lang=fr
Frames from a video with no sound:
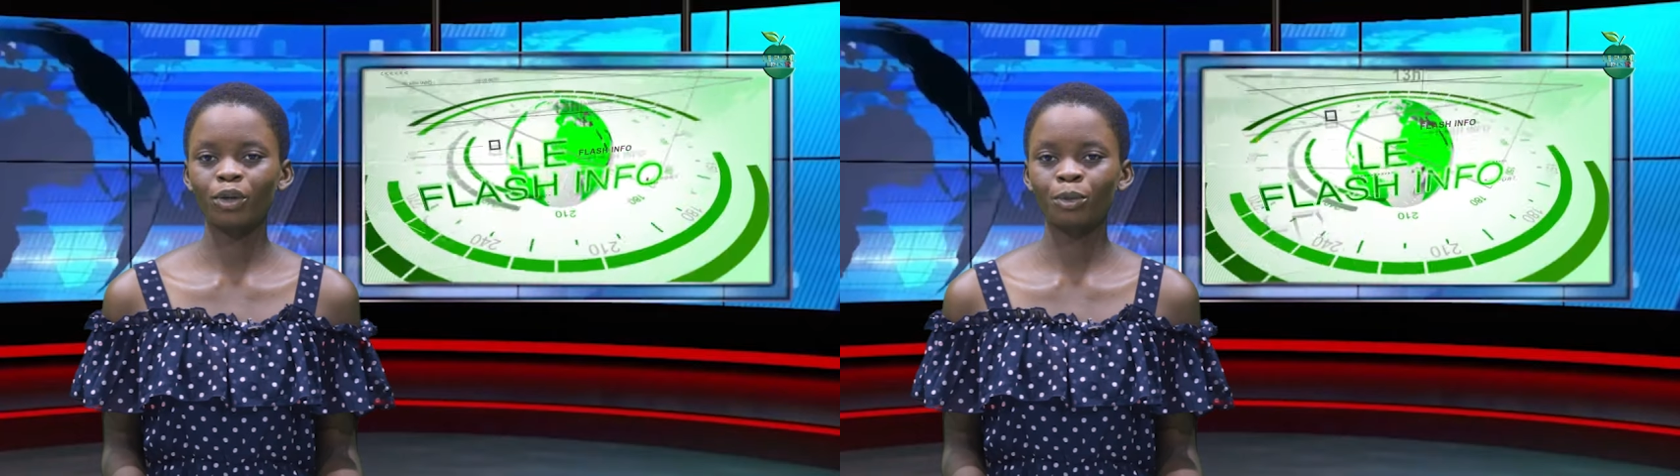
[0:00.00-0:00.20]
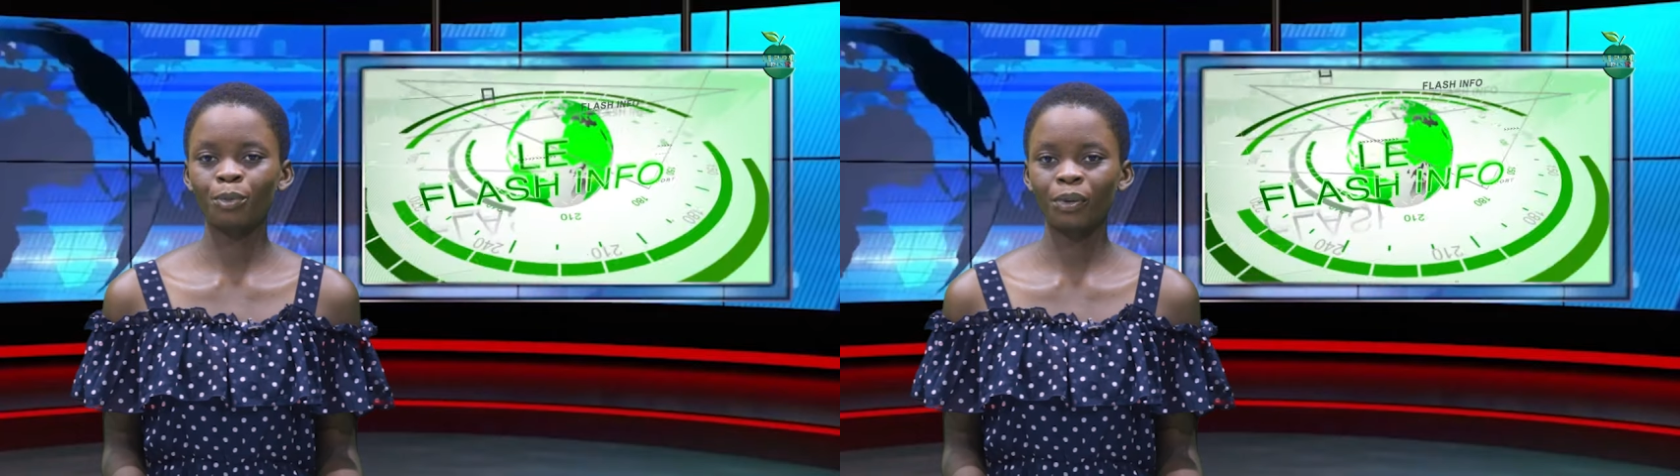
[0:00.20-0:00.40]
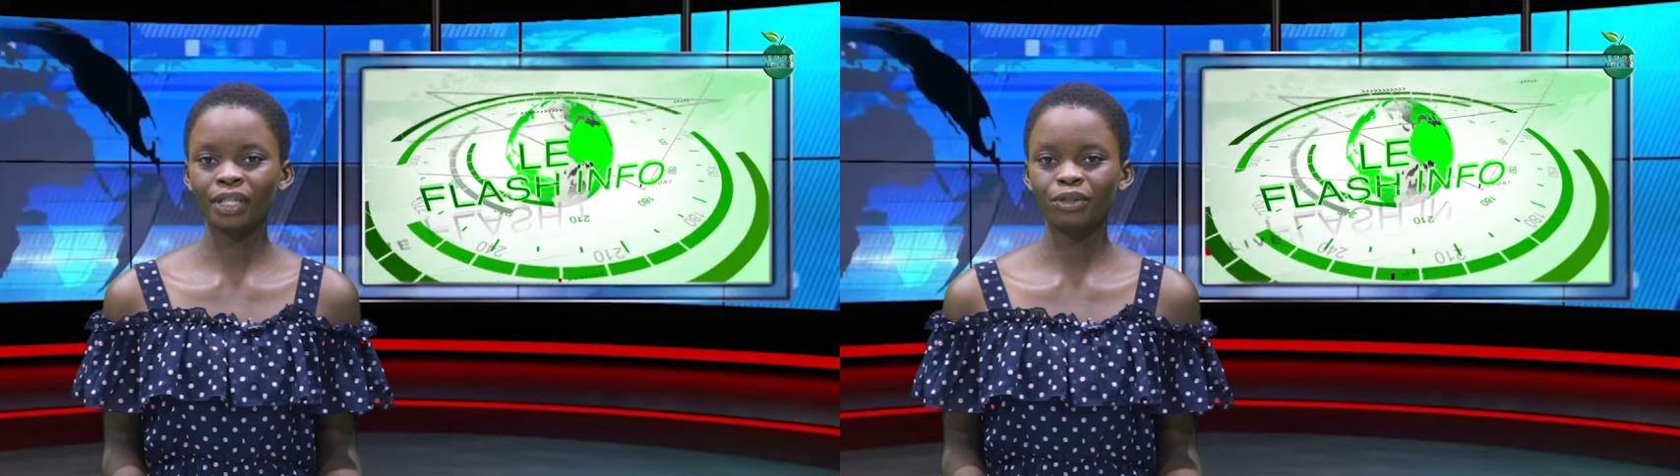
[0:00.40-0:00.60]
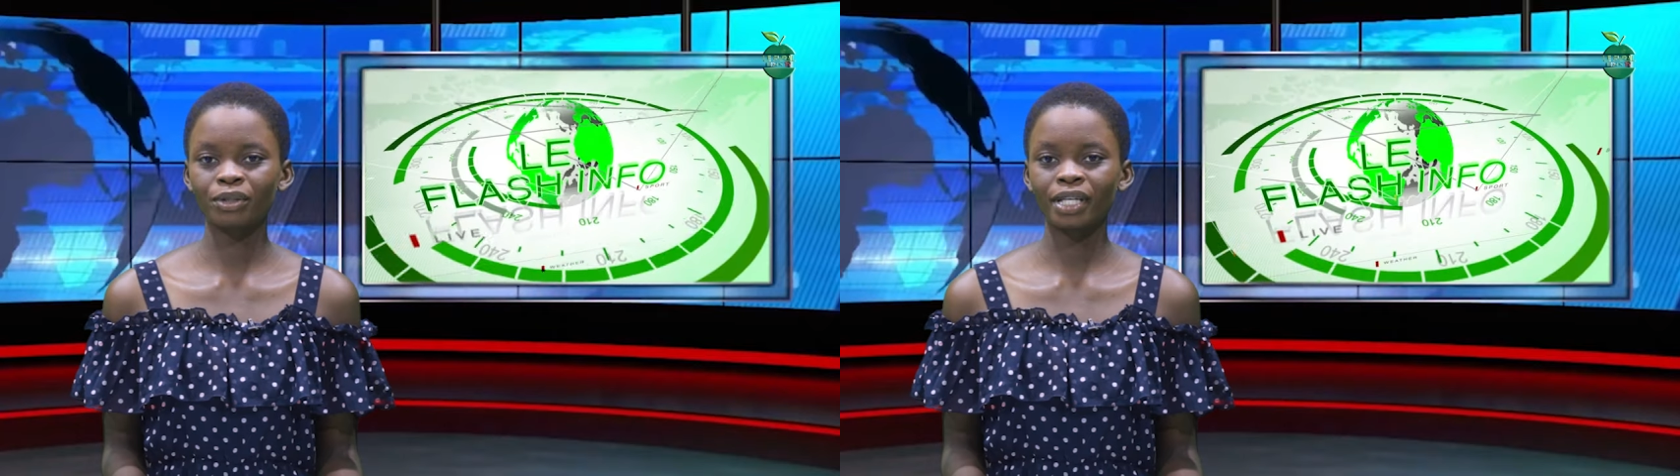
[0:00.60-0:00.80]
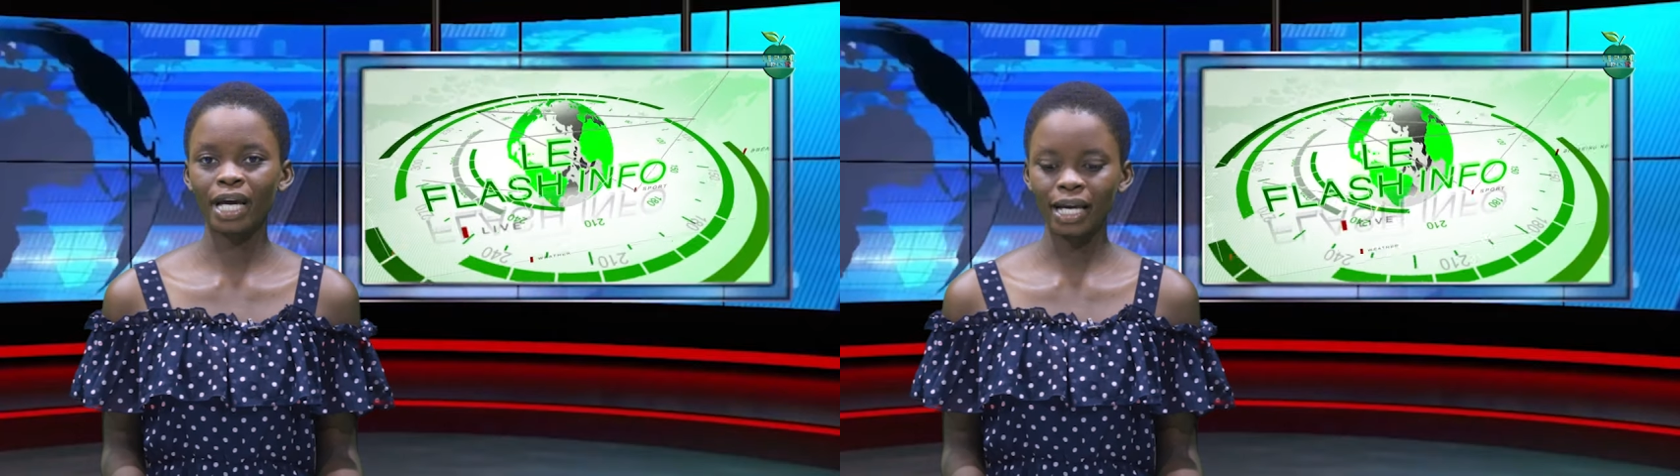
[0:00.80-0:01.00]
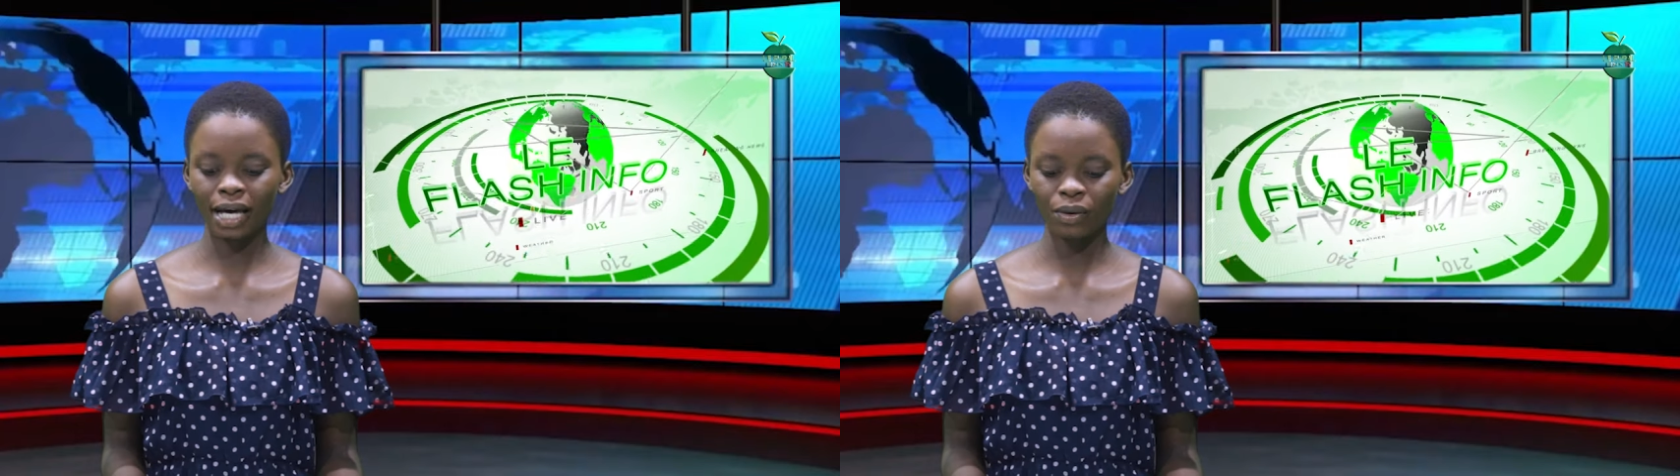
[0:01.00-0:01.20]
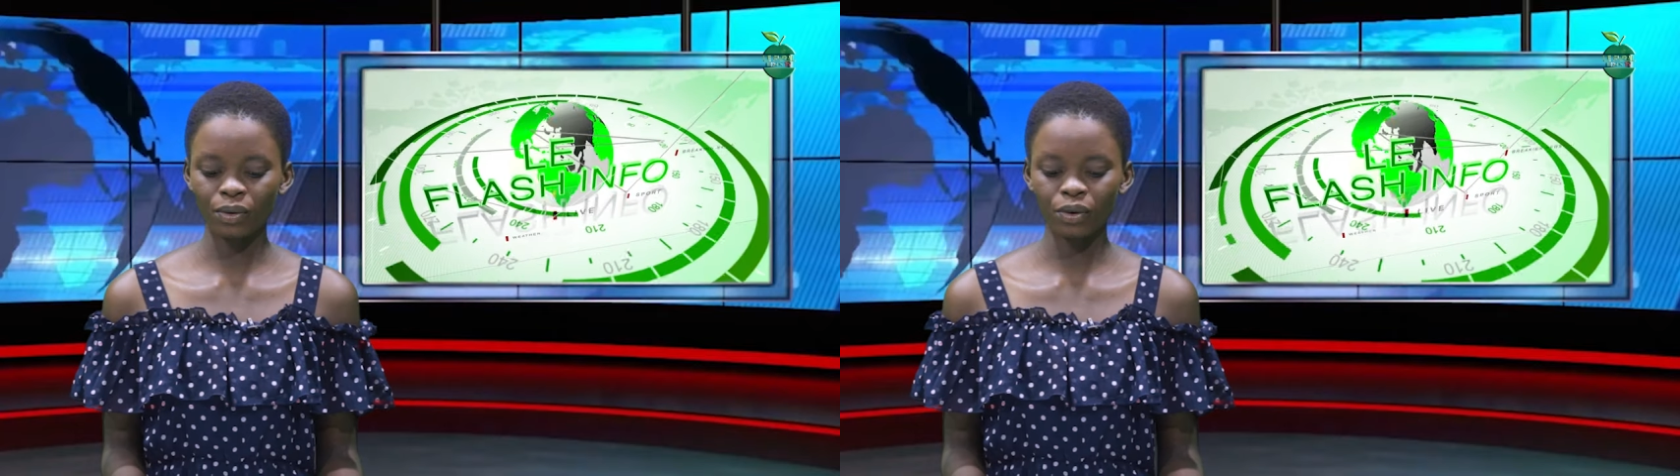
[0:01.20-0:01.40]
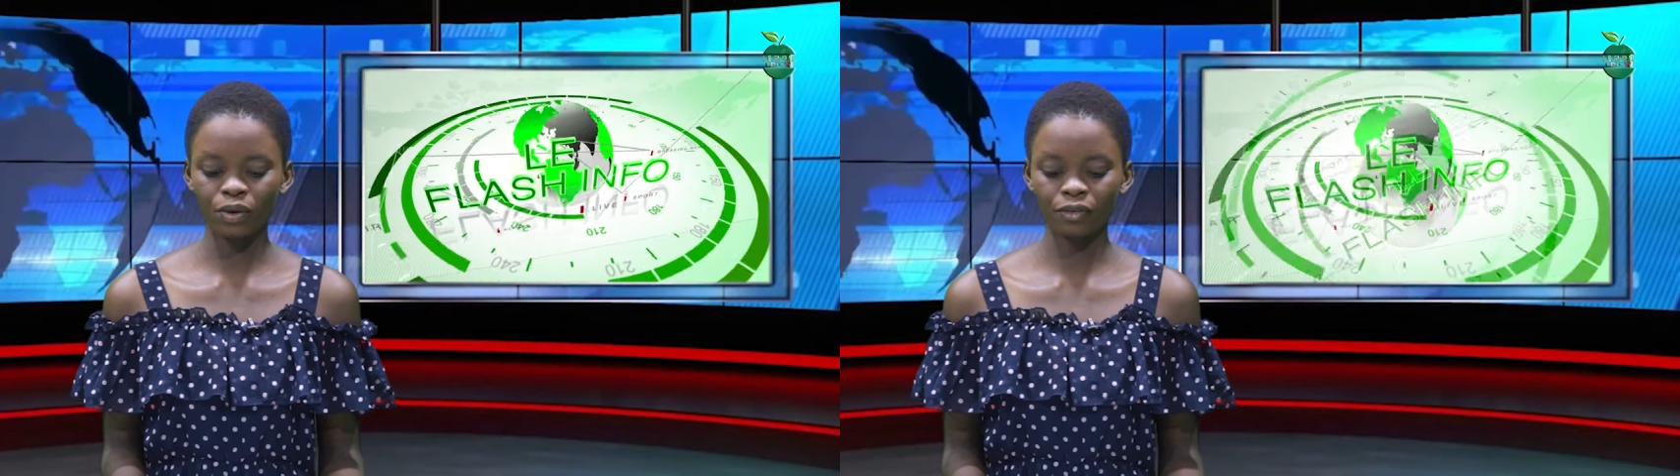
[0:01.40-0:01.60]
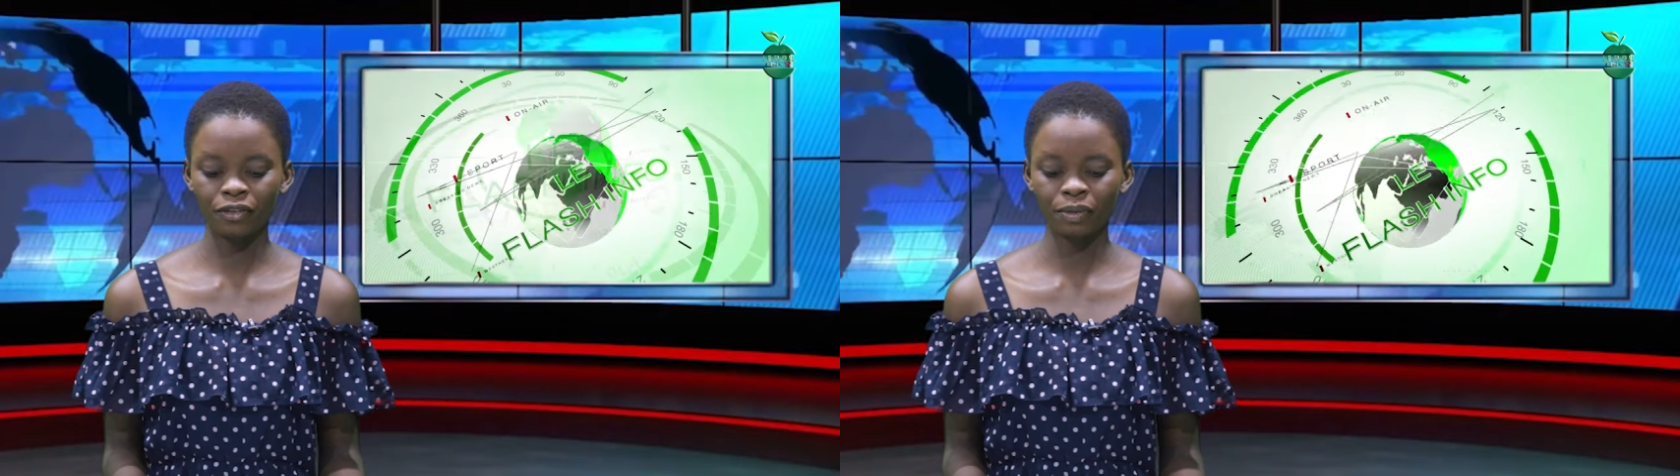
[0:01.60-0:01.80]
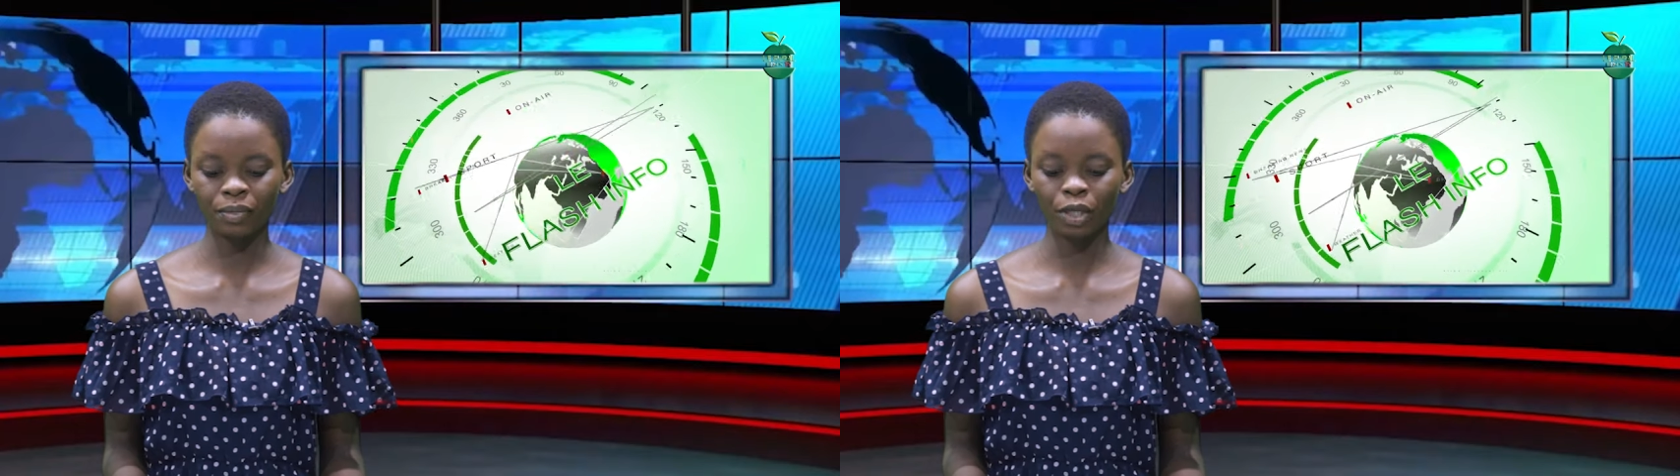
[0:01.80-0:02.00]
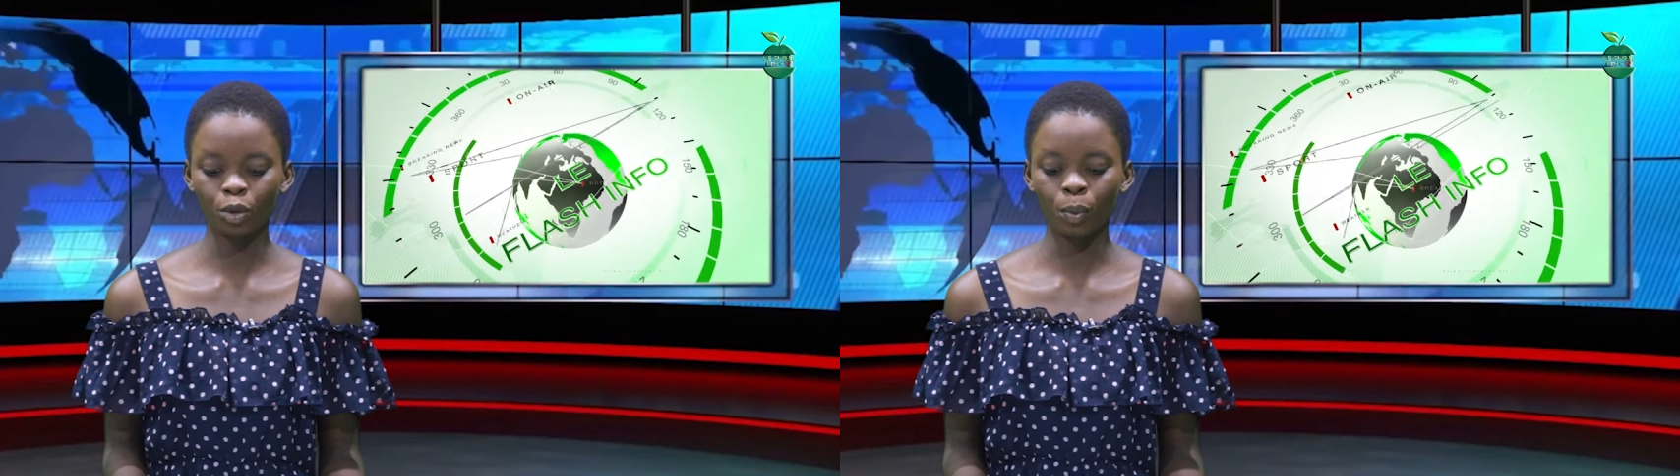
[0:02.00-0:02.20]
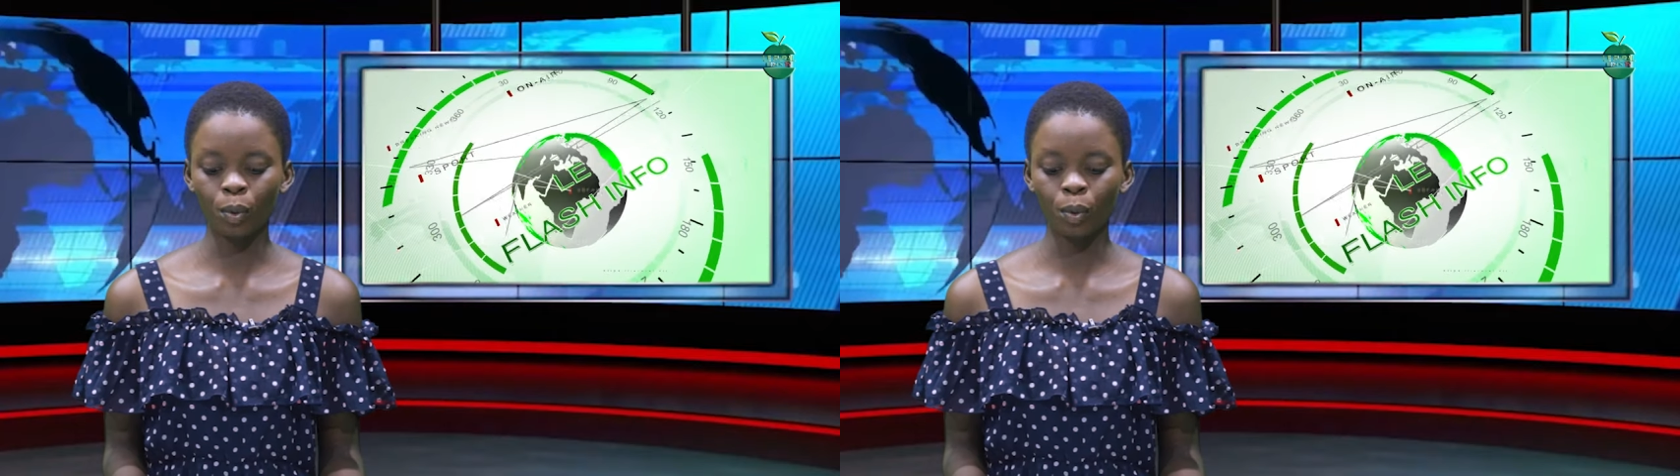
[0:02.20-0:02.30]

le prix du cacao confirmé aux